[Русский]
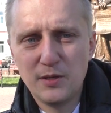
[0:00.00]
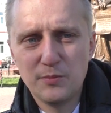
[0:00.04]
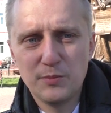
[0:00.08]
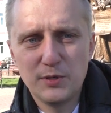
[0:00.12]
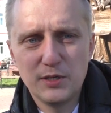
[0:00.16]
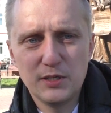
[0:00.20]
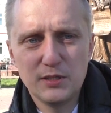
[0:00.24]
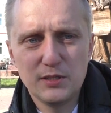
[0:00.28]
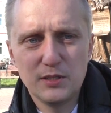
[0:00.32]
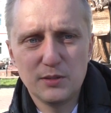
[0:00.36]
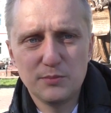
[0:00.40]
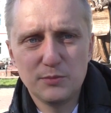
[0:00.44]

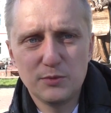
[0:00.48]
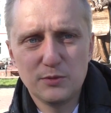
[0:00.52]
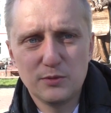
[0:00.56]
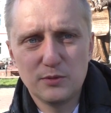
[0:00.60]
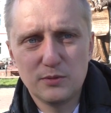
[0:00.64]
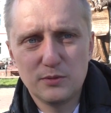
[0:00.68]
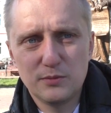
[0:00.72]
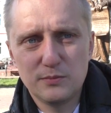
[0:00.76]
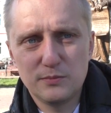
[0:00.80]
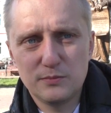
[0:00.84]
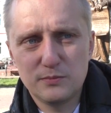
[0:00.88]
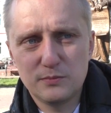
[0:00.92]

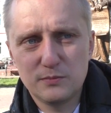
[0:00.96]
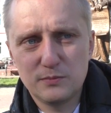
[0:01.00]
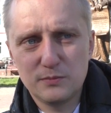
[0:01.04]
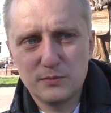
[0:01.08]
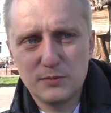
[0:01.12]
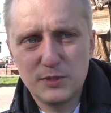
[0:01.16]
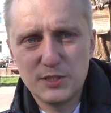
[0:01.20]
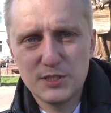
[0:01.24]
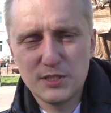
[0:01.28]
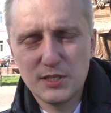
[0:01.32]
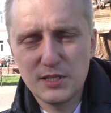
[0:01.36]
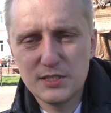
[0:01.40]
Поэтому,
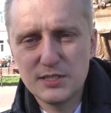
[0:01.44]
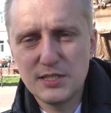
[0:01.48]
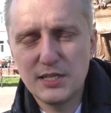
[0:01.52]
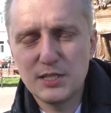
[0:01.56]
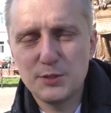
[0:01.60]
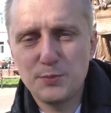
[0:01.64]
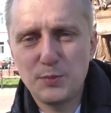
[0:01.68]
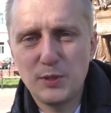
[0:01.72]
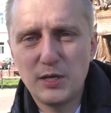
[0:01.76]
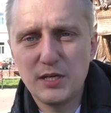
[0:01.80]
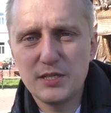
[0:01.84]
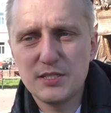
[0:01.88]
исходя
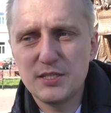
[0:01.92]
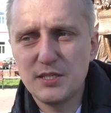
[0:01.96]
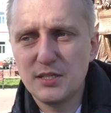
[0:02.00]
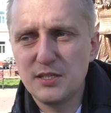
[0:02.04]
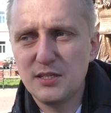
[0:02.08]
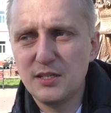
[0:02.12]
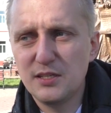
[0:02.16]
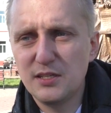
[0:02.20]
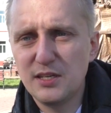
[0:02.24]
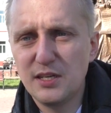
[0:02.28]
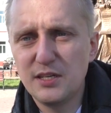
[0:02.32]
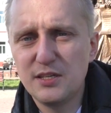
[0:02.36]
из
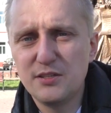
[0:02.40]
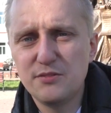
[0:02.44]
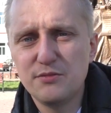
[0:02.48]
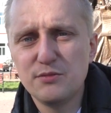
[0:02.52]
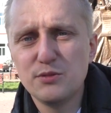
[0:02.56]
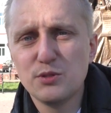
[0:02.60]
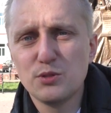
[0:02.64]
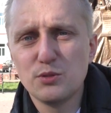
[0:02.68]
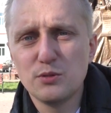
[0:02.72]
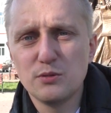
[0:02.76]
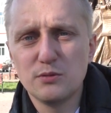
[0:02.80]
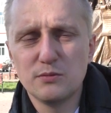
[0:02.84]
практики, я не
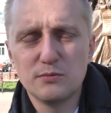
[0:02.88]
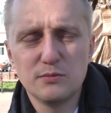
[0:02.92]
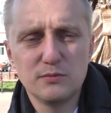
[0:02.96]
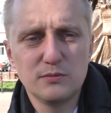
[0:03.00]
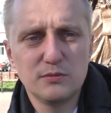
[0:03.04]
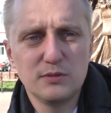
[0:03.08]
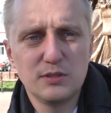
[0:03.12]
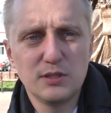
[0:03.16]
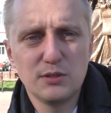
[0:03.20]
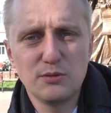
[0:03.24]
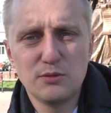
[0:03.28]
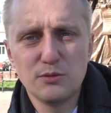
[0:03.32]
вижу
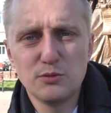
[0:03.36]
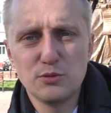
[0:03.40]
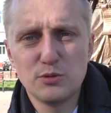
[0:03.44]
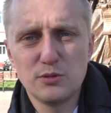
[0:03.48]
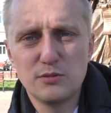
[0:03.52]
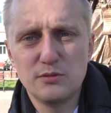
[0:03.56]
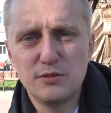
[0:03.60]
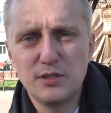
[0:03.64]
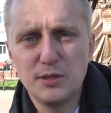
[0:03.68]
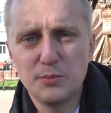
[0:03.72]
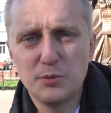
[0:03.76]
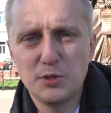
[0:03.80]
такой
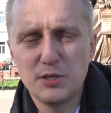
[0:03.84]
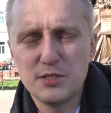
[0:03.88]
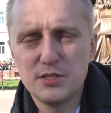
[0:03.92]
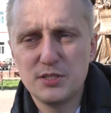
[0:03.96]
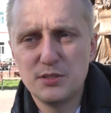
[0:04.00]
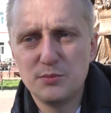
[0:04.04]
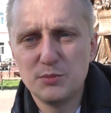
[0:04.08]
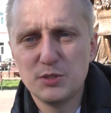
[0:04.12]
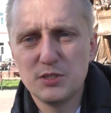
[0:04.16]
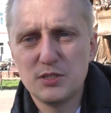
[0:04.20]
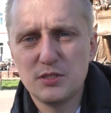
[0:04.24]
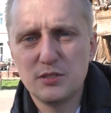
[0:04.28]
уже
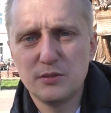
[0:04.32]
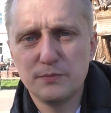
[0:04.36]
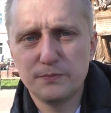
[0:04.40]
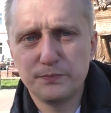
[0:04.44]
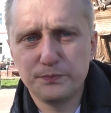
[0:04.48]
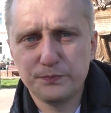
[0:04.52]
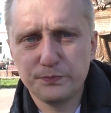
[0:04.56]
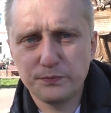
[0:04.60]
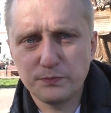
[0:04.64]
необходимости